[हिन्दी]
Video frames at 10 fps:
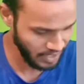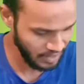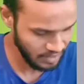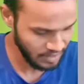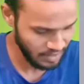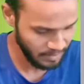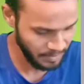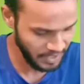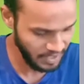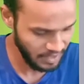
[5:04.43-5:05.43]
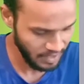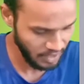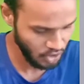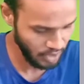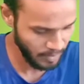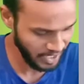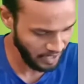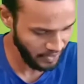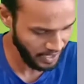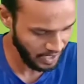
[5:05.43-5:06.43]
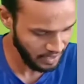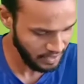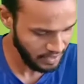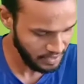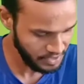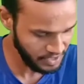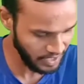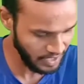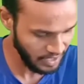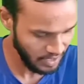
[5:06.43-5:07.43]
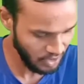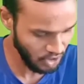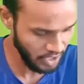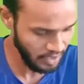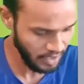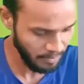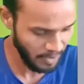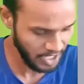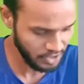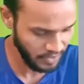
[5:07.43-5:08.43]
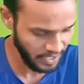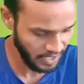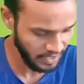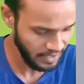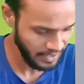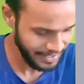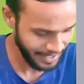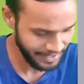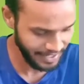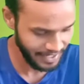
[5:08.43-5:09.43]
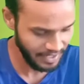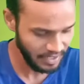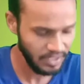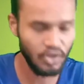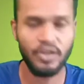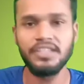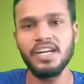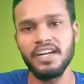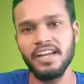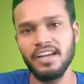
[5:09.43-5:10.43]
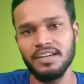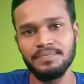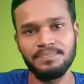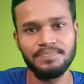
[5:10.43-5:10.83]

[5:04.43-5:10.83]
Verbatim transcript: का बी लुई बारहवें का सी लुई पाँचवें का या डी लुई छठे का